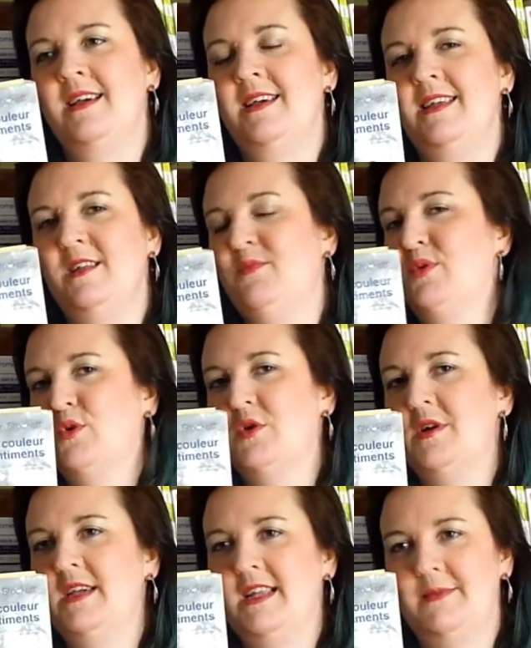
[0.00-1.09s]
Il est beau,
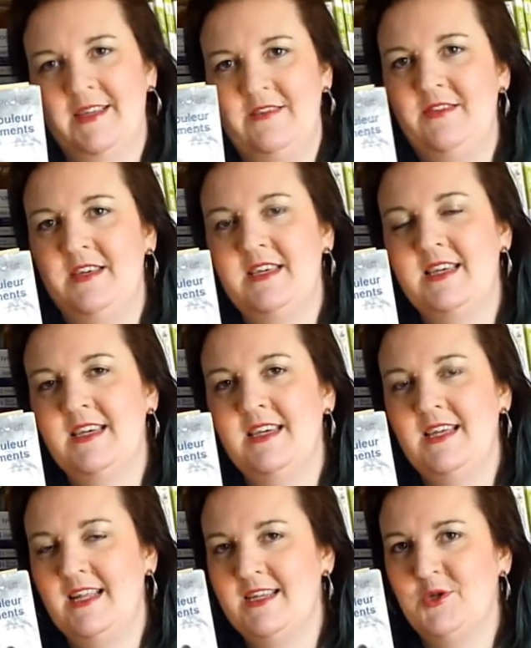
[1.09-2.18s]
il est magnifique,
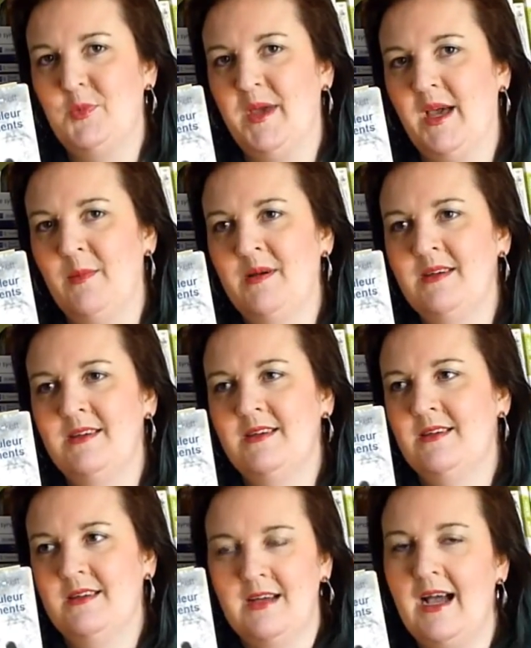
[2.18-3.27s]
il est superbe,
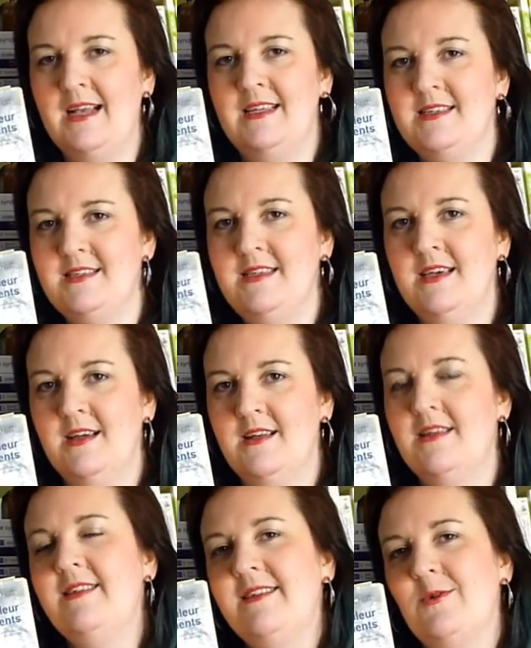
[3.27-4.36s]
allez-y,
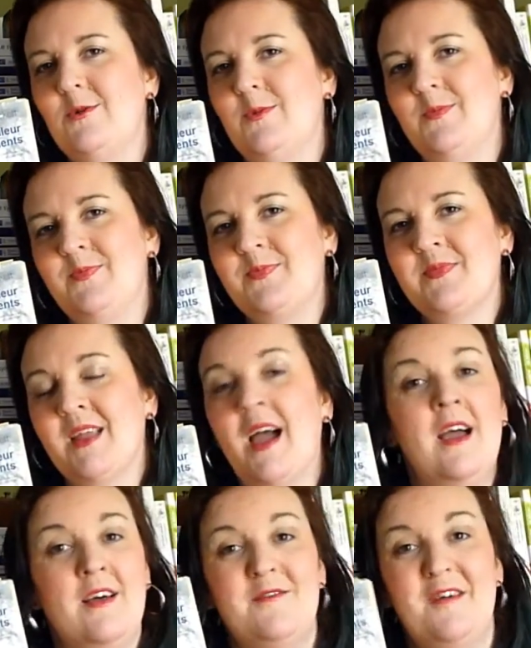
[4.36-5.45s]
lisez-le.
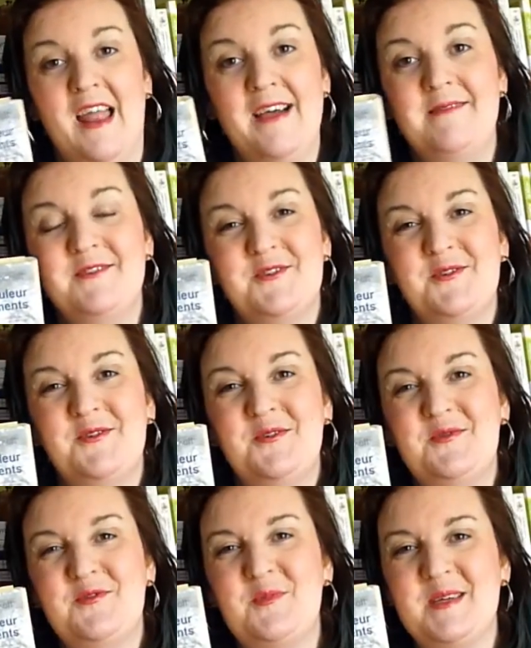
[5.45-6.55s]
Voilà,
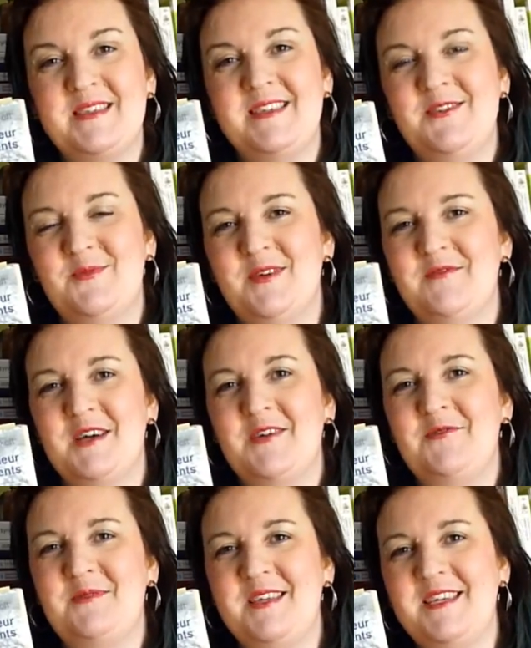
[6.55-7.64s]
je vous remercie de m'avoir
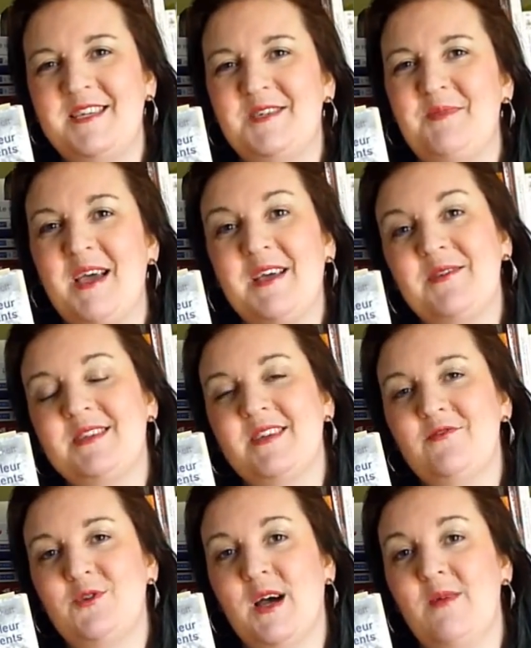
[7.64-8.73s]
écouté, j'espère que ça
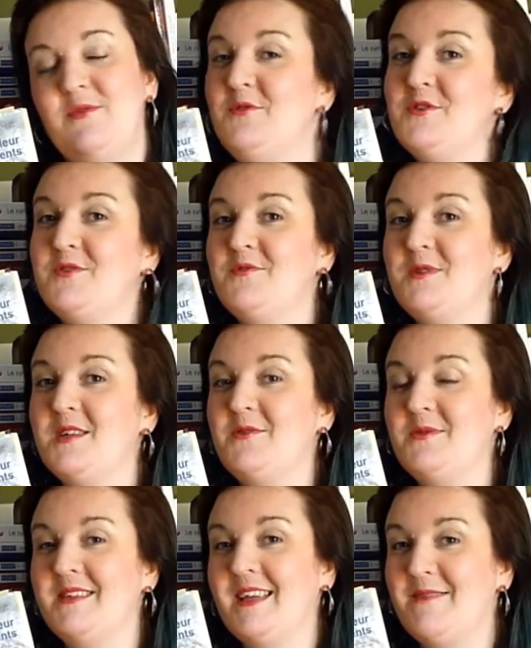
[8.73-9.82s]
vous aura plu, je vous souhaite
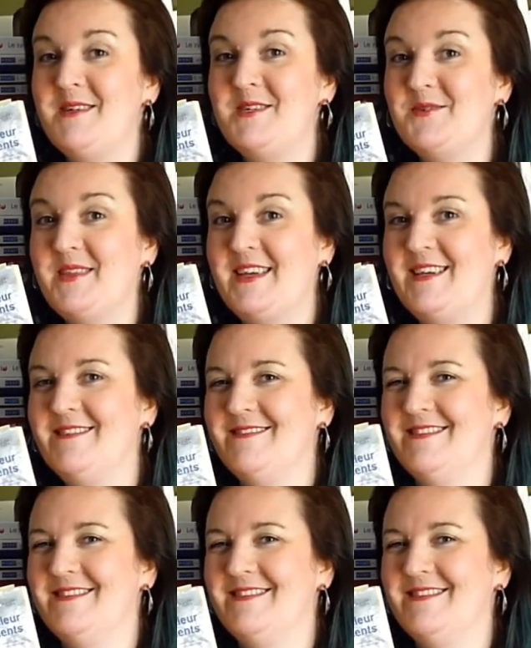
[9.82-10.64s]
une très belle journée